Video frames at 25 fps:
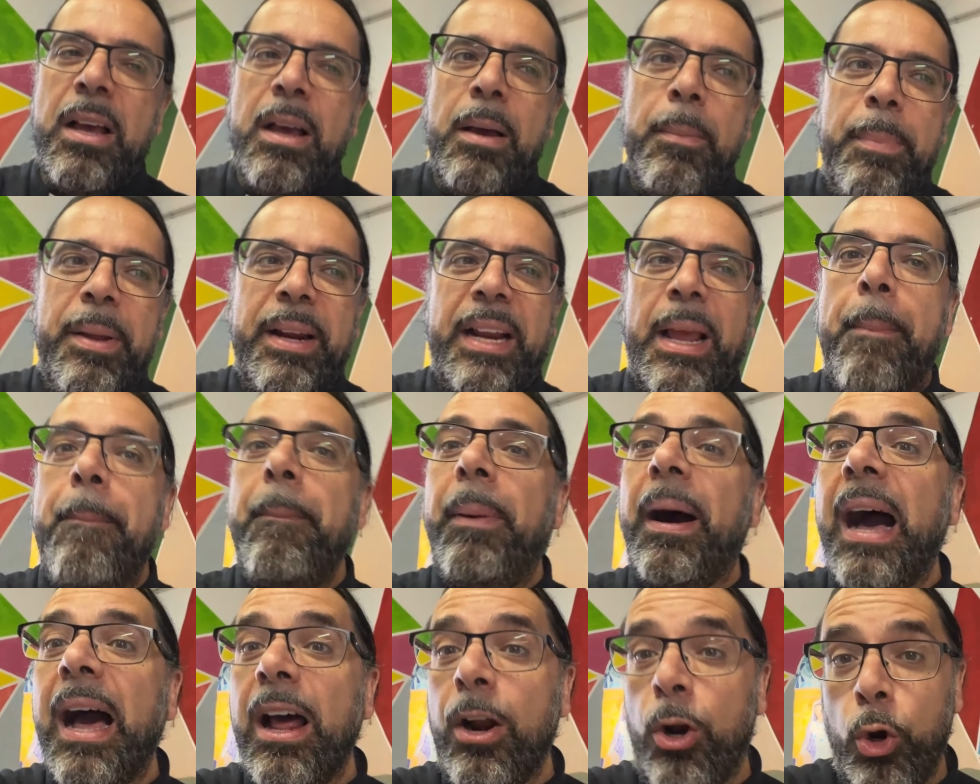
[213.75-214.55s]
perché
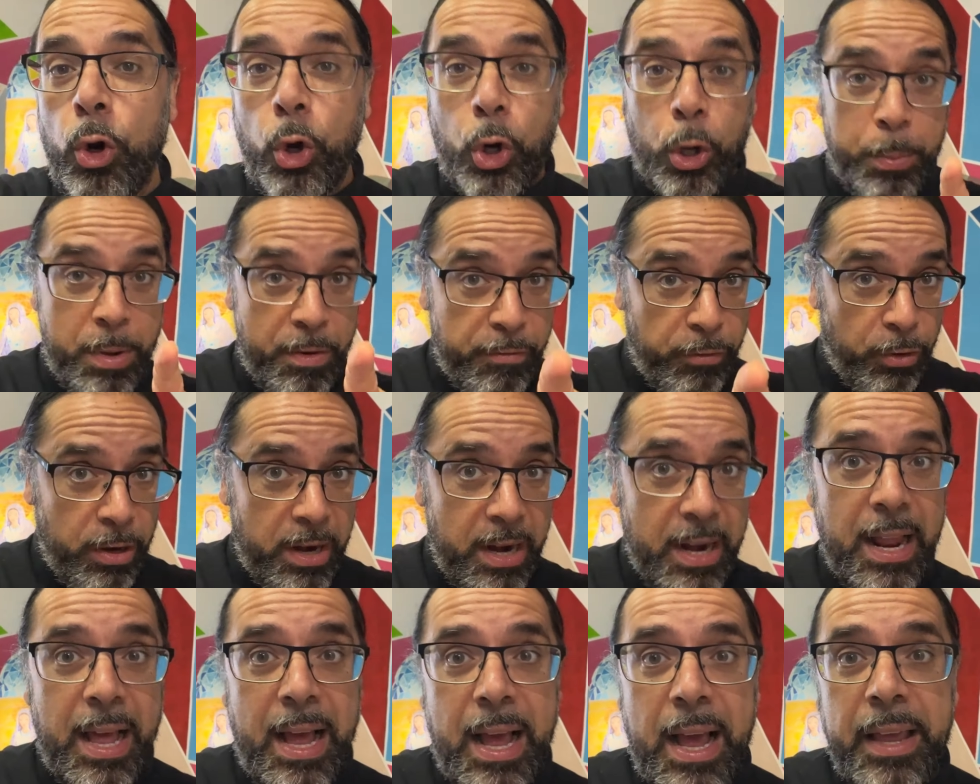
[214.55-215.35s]
parlo come vuole
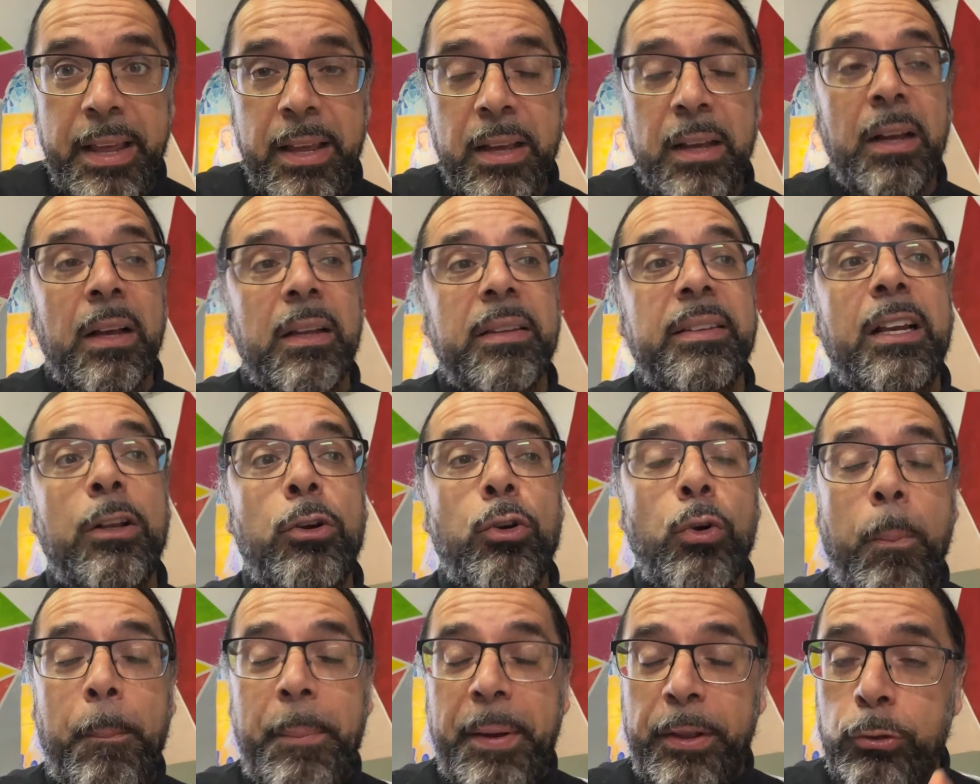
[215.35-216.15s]
lei, del
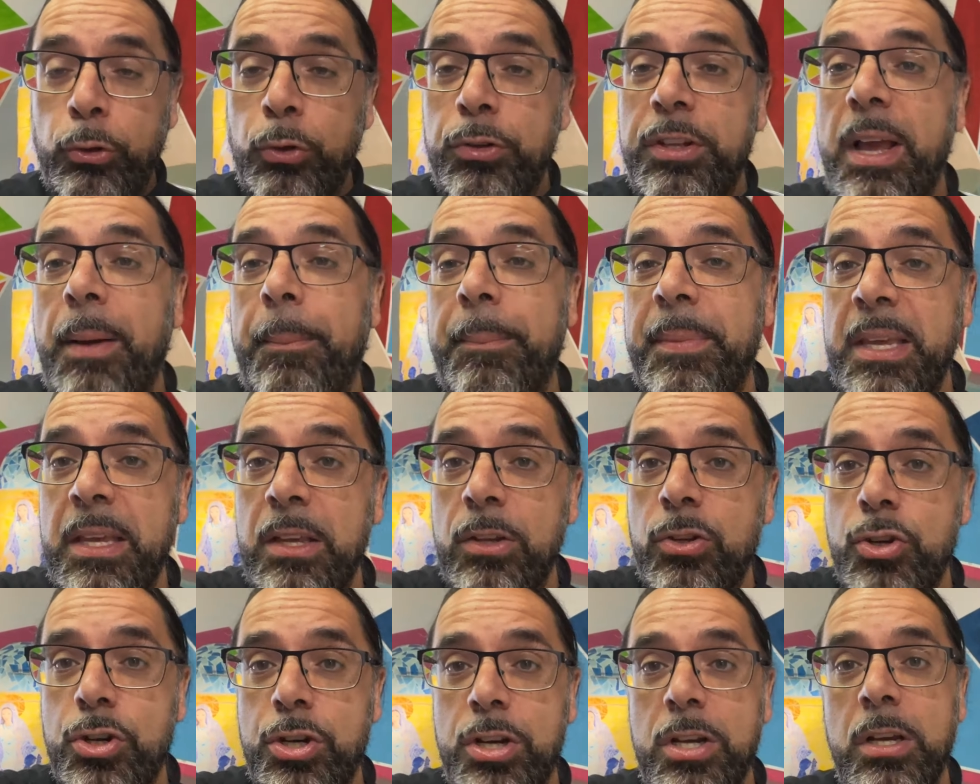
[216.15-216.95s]
gruppetto di
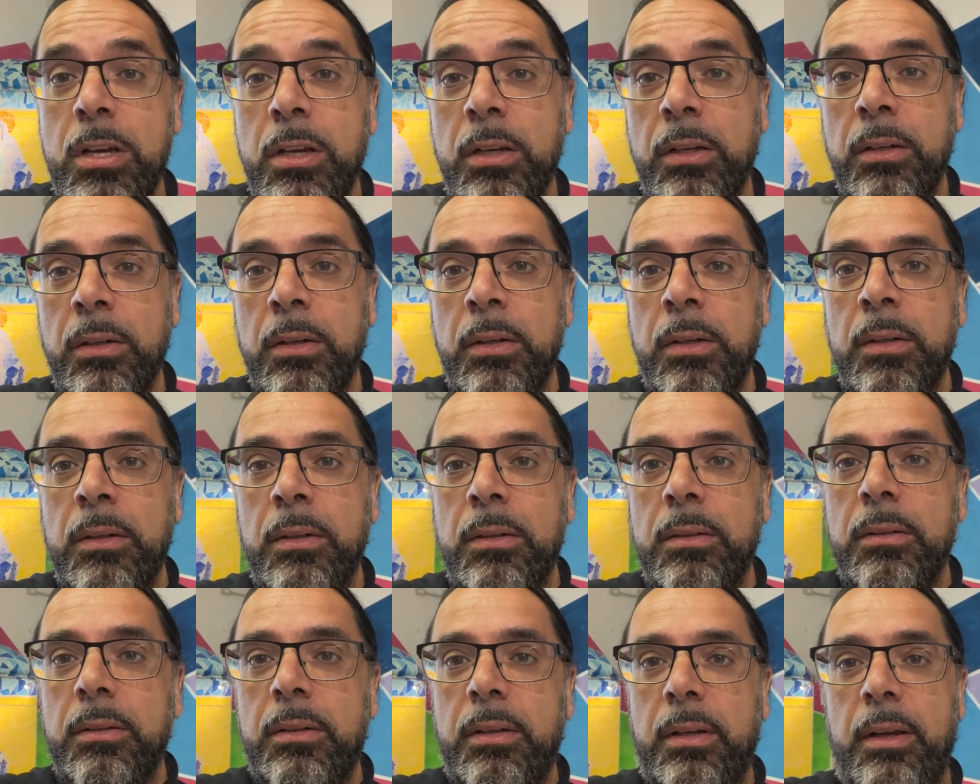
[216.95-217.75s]

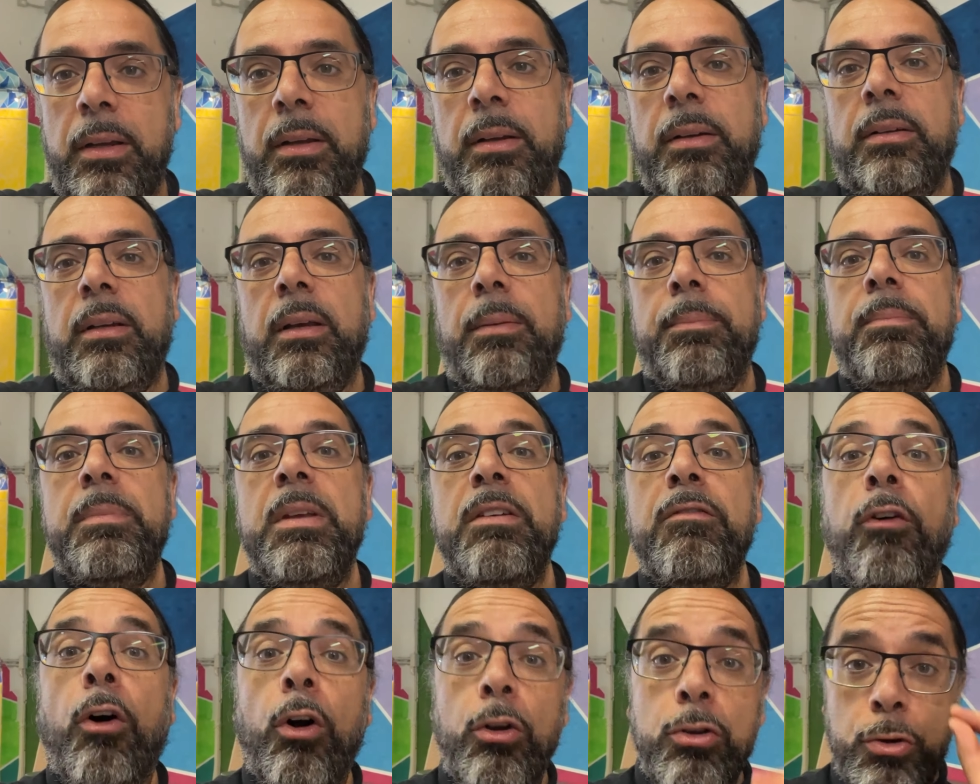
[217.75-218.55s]
amici che, che
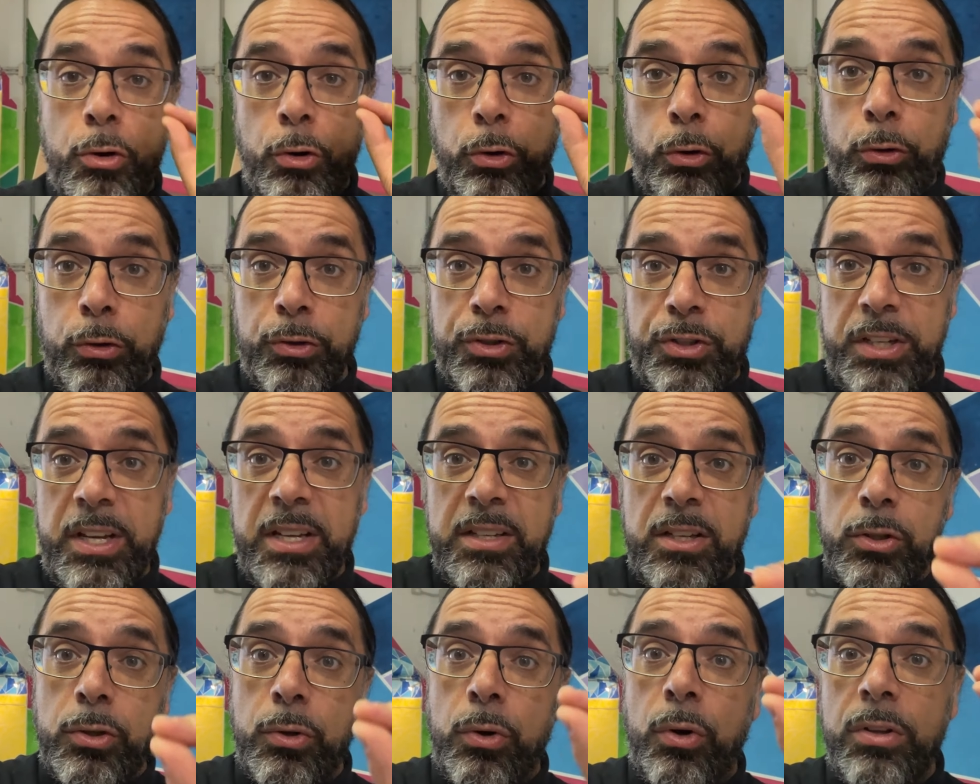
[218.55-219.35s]
mi vogliono così e
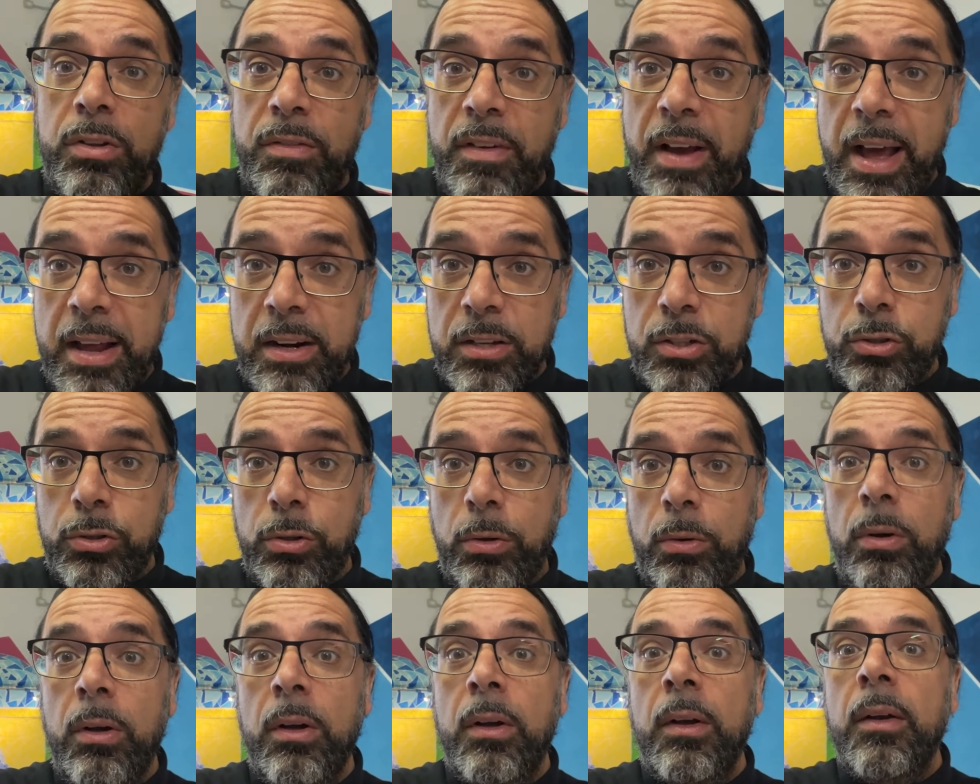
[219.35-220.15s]
se sono
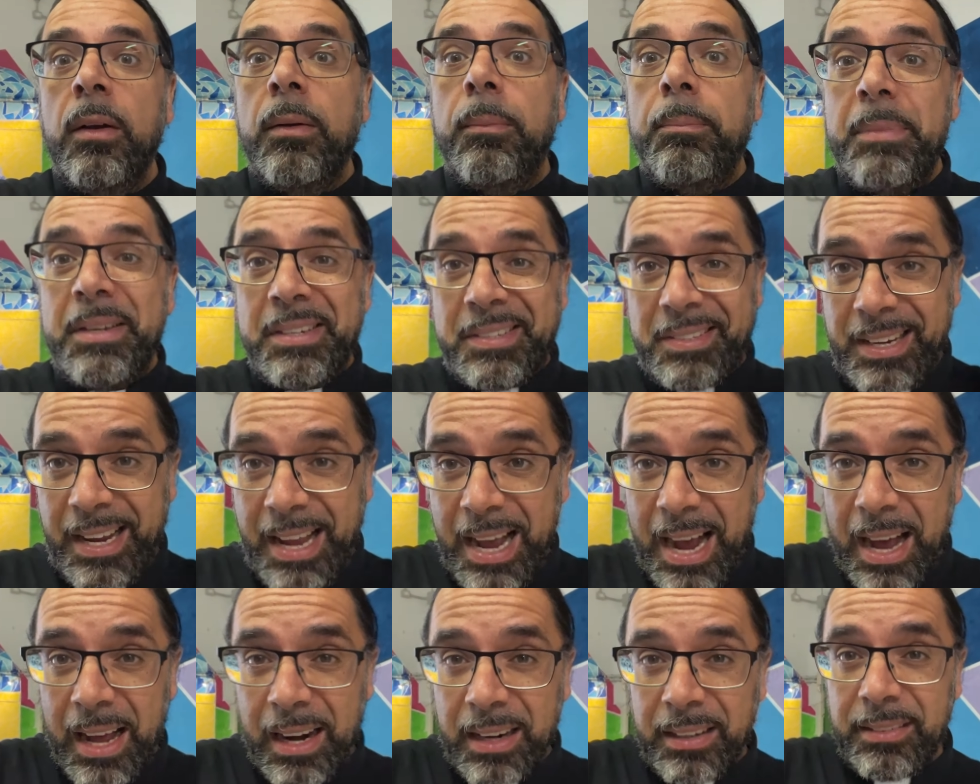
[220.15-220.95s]
diverso mi
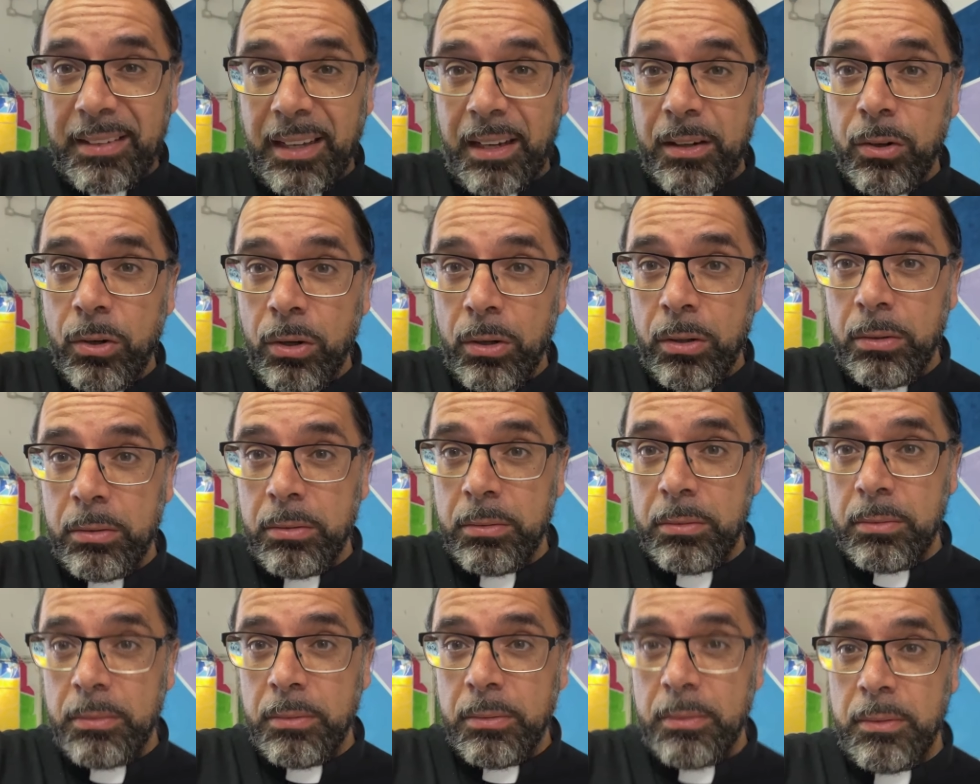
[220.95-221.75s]

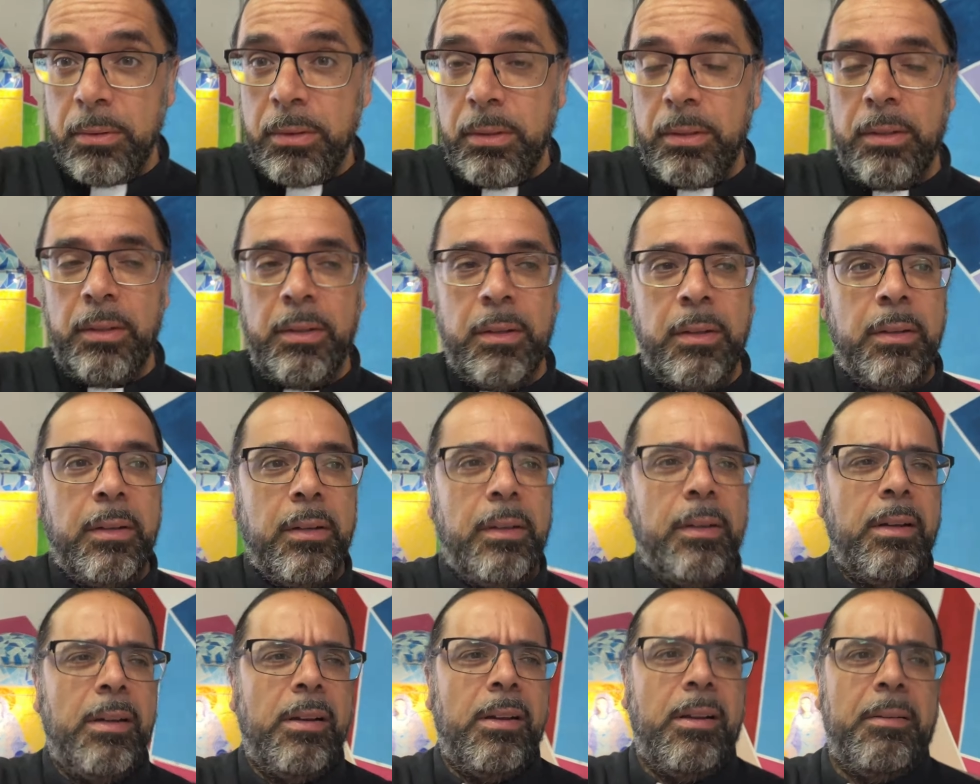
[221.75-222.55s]
scartano.
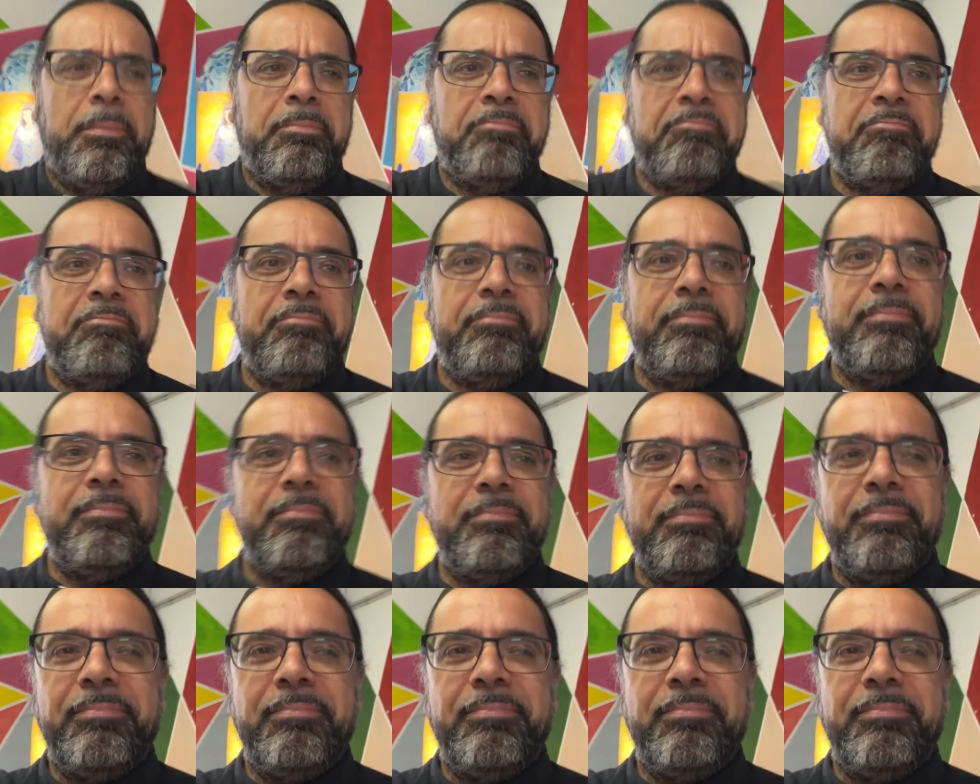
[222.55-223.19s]
Eh,